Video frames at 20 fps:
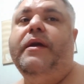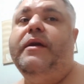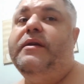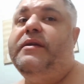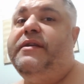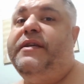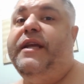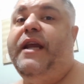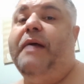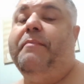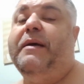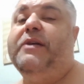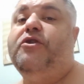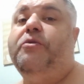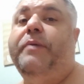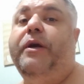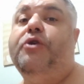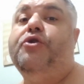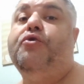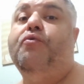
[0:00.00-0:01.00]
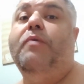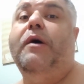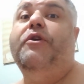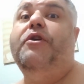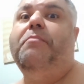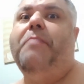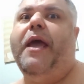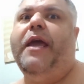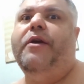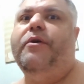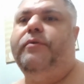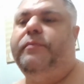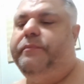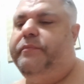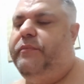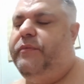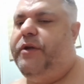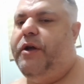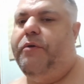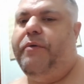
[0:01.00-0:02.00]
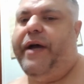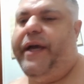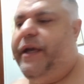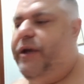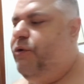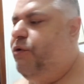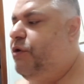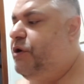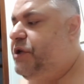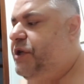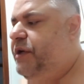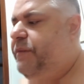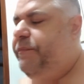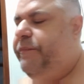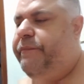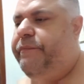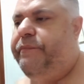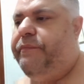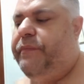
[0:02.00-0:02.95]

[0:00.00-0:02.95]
Seria mais ou menos um ano e meio. Então aí hoje